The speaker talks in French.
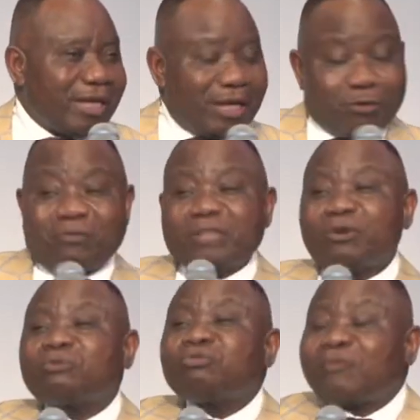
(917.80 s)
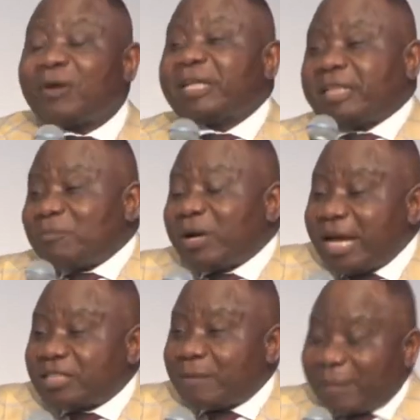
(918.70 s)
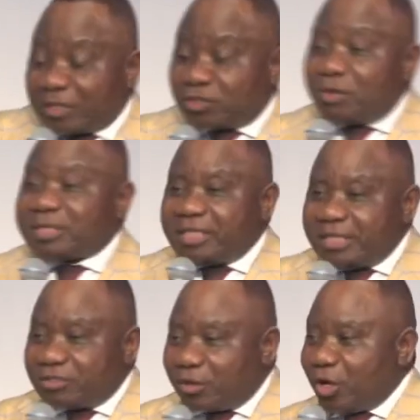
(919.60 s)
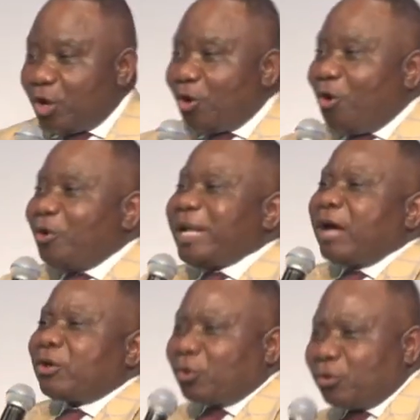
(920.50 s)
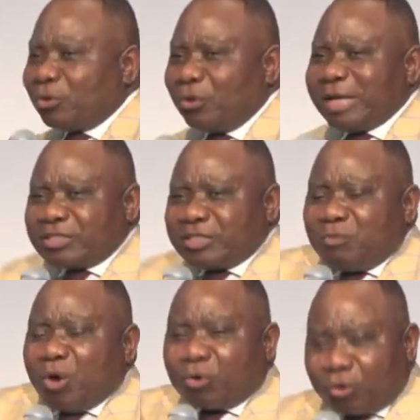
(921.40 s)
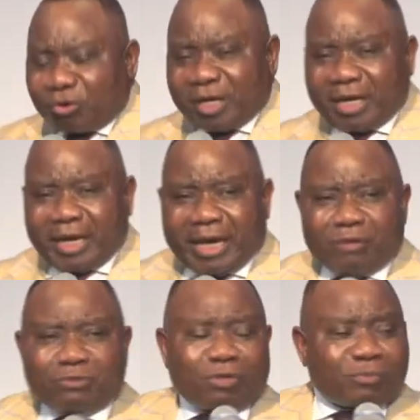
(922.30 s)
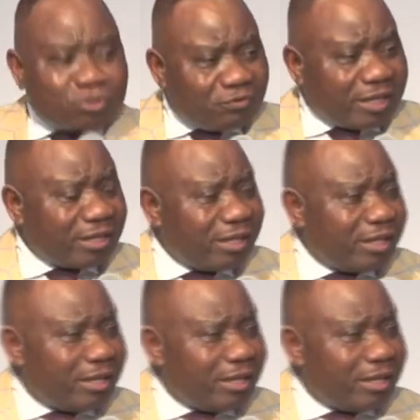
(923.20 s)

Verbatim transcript: Et nous voyons souvent des témoignages de personnes qui disent que on a cru, on a seulement cru et nous sommes sauvés.